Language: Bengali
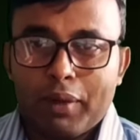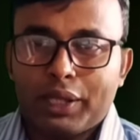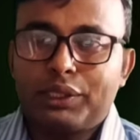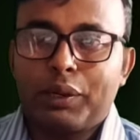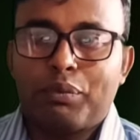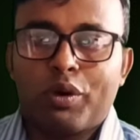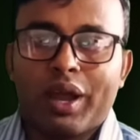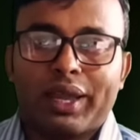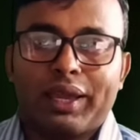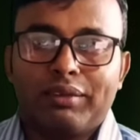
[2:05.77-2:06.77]
মাজরা
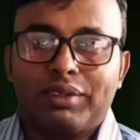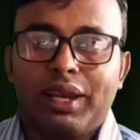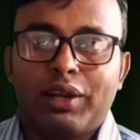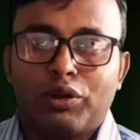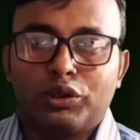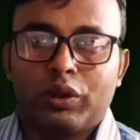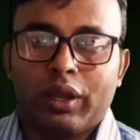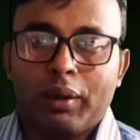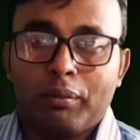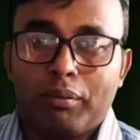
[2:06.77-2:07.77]
পোকাকে সিলেট
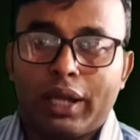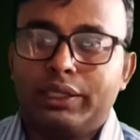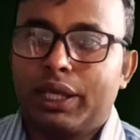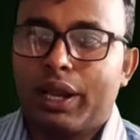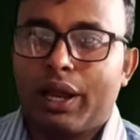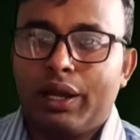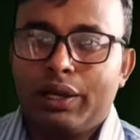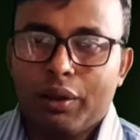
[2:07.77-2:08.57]
অঞ্চলে মাঞ্জারা